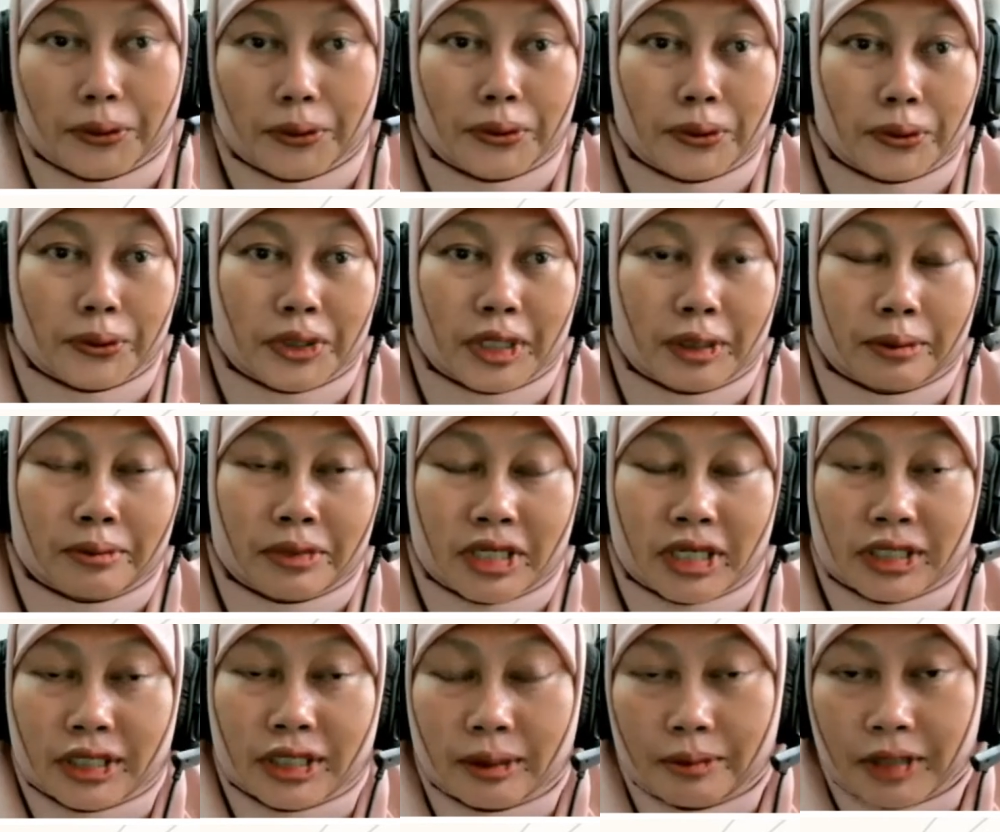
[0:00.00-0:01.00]
Untuk yang
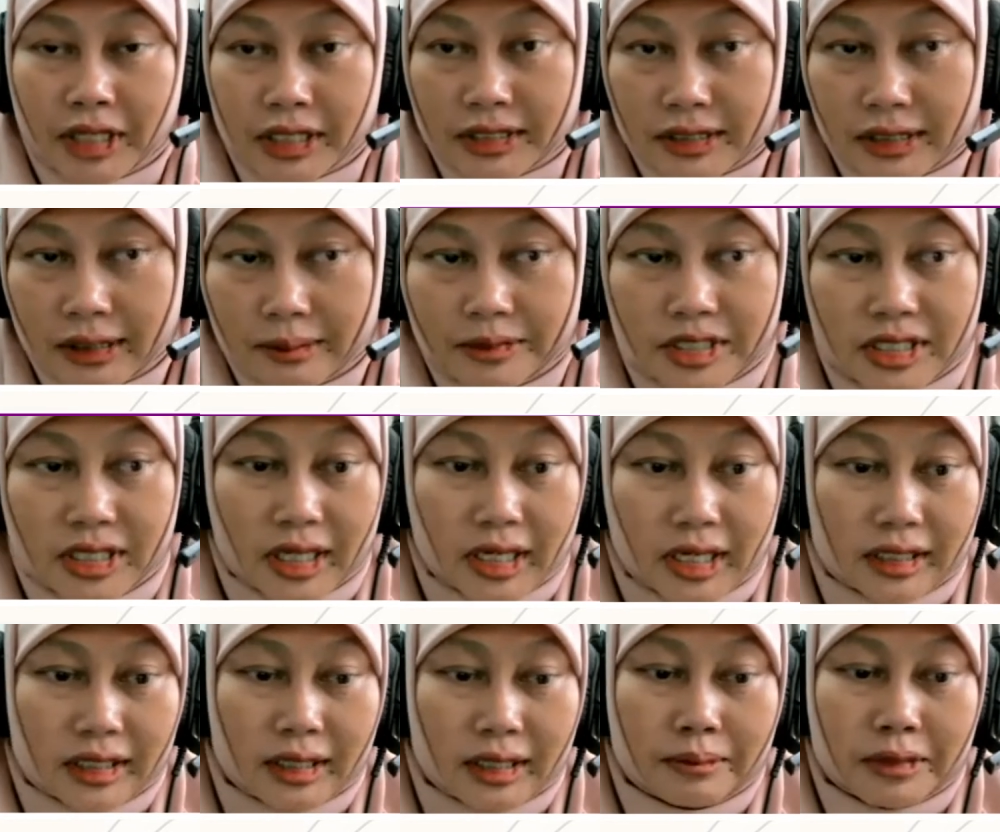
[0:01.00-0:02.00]
beragama Islam,
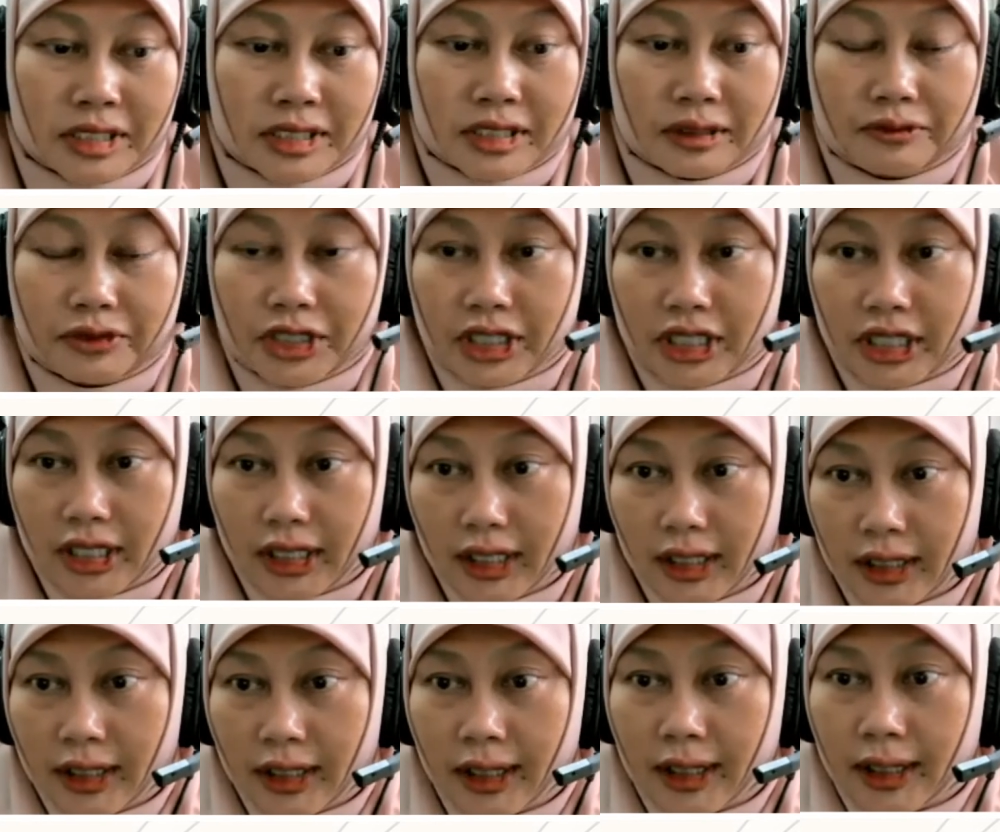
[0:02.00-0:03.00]
silahkan baca Fatihah.